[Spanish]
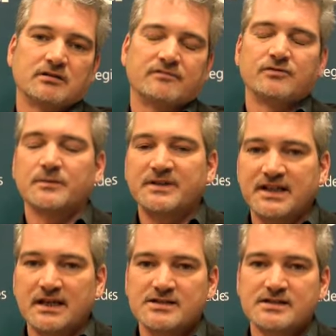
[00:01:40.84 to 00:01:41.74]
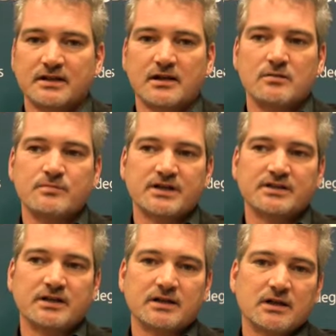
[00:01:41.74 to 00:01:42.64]
fundamentales que hay que
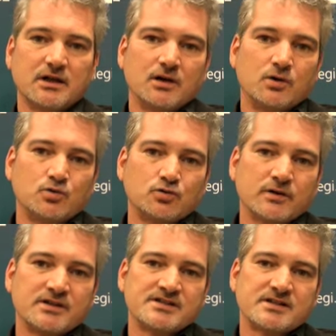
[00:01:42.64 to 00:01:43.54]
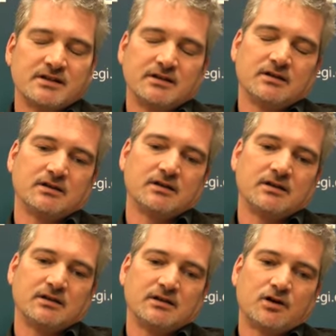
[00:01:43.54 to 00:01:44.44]
comprender. Uno es
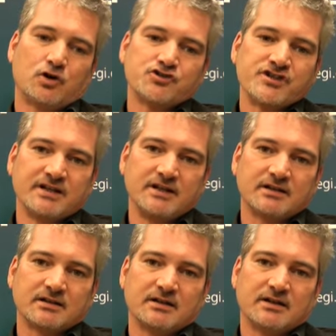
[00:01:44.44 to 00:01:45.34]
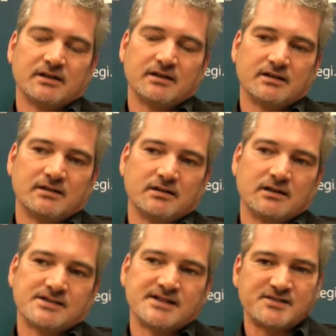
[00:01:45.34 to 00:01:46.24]
conseguir que
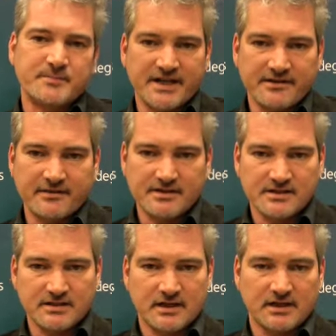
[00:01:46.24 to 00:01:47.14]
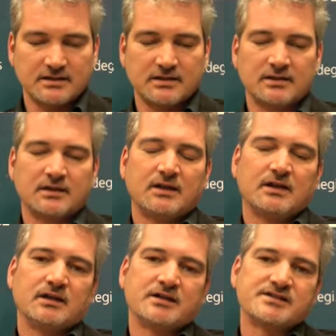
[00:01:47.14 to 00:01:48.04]
las experiencias del cliente
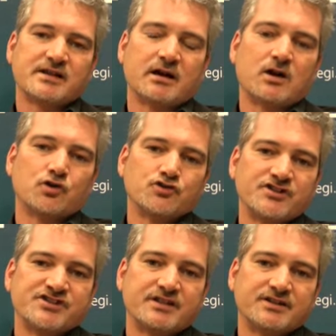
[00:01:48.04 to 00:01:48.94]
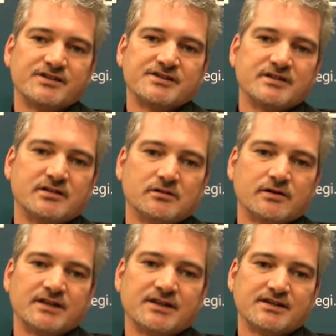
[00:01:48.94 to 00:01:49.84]
sean consistentes y
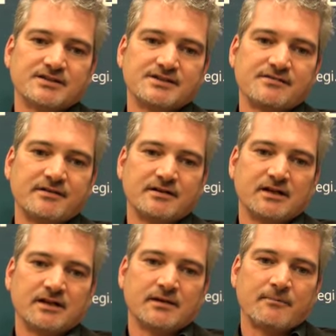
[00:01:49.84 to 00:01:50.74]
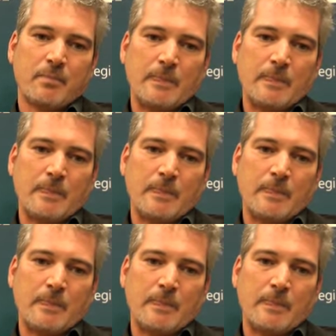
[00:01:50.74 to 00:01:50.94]
coherentes, es decir, que